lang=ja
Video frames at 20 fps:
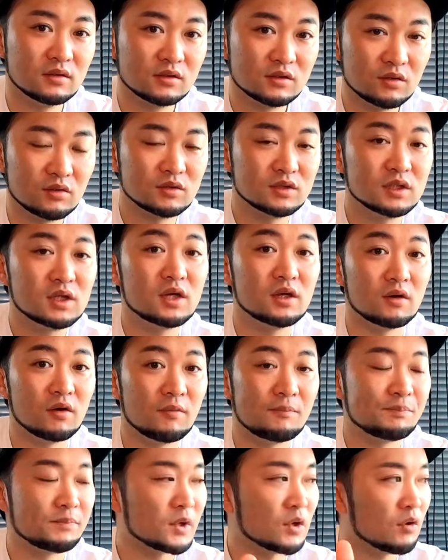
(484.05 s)
正直
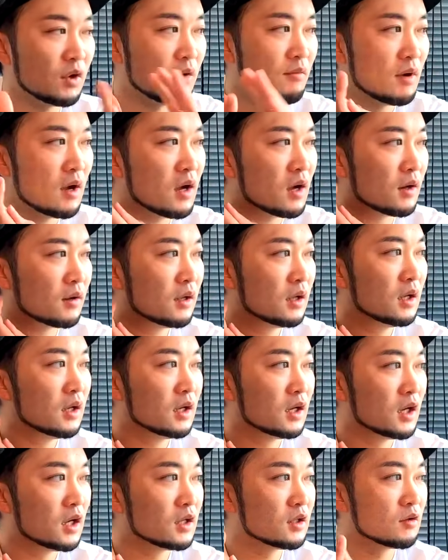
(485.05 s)
よ。これは、
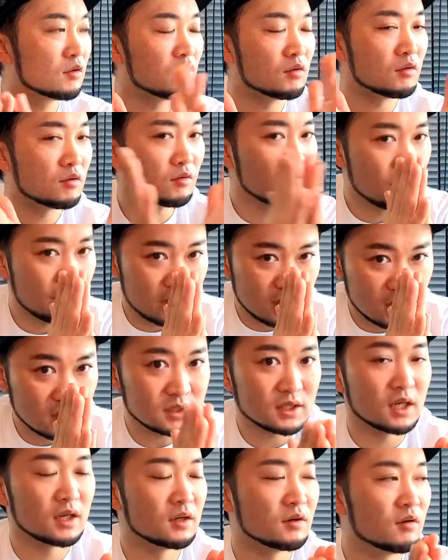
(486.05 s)
ごめん
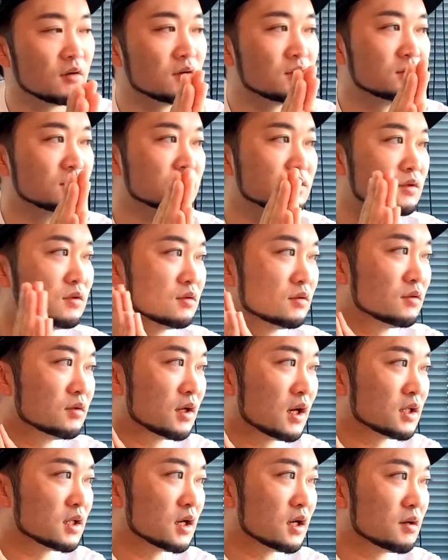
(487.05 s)
なさい。ゴルフ場
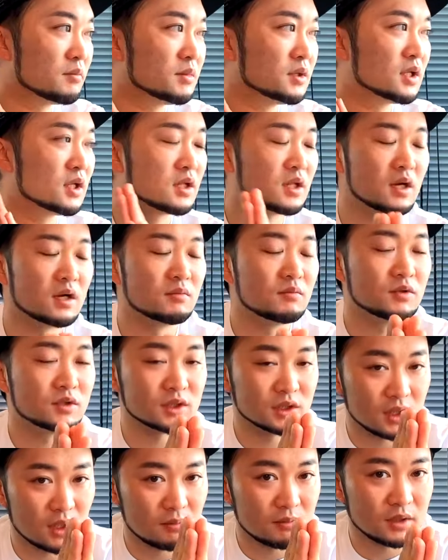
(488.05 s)
の方が見てたら、も
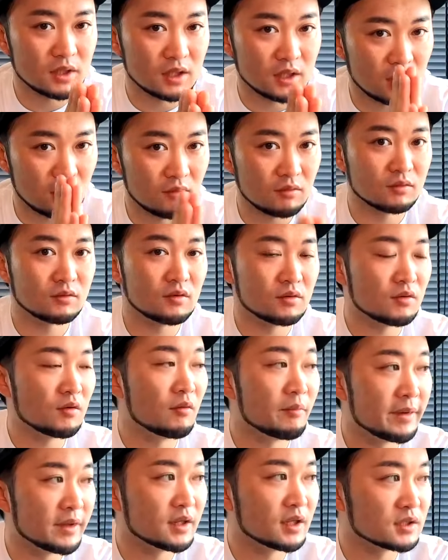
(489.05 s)
しね、見てたら本当に
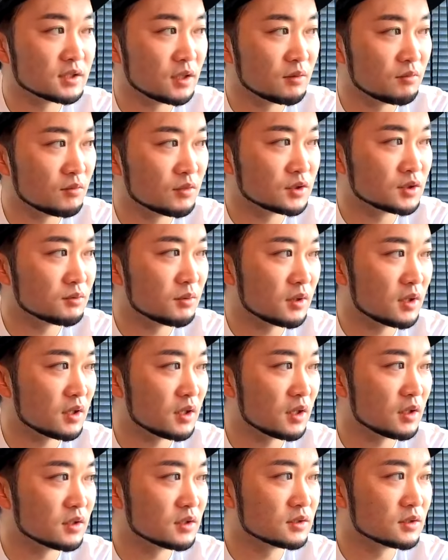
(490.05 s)
ごめんなさい。申し訳
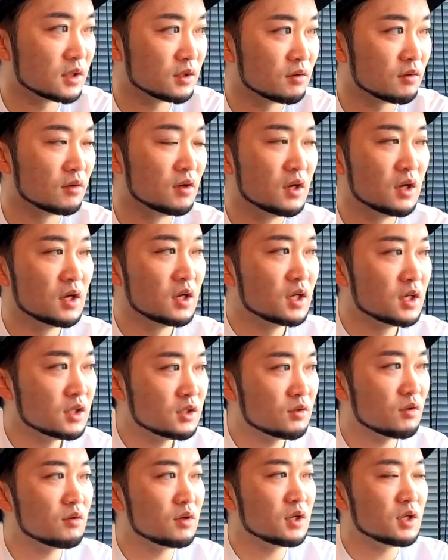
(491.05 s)
ないですけど、
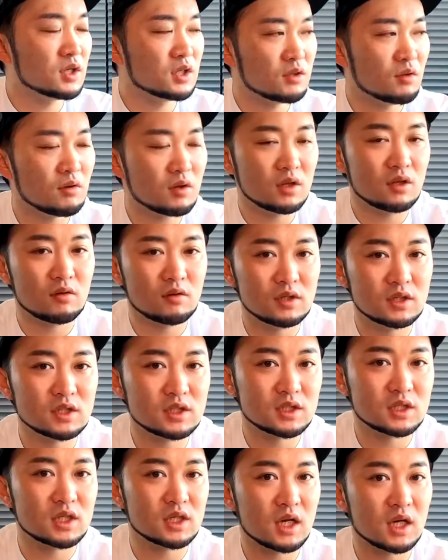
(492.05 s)
一人一人の意
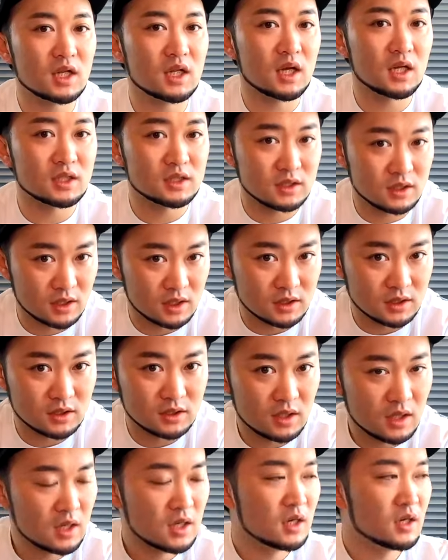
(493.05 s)
識が大事です。
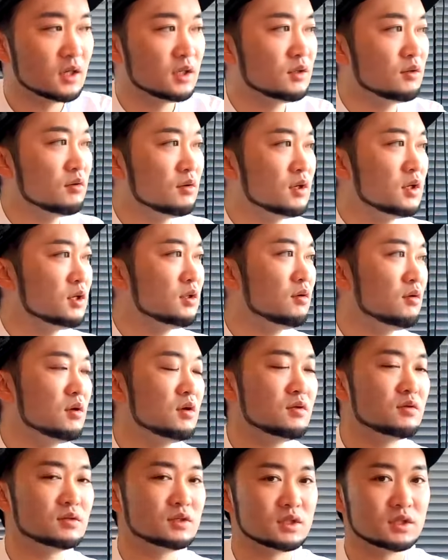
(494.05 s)
一人一
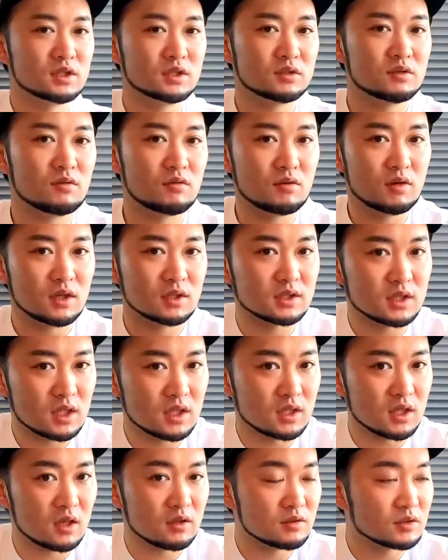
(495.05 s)
人の進行が
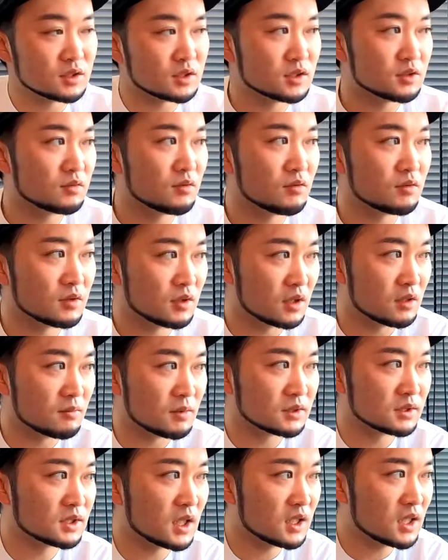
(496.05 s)
全体の進行になり
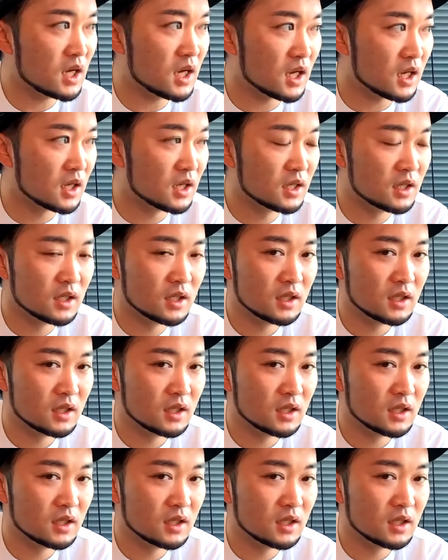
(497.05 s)
ます。ただ、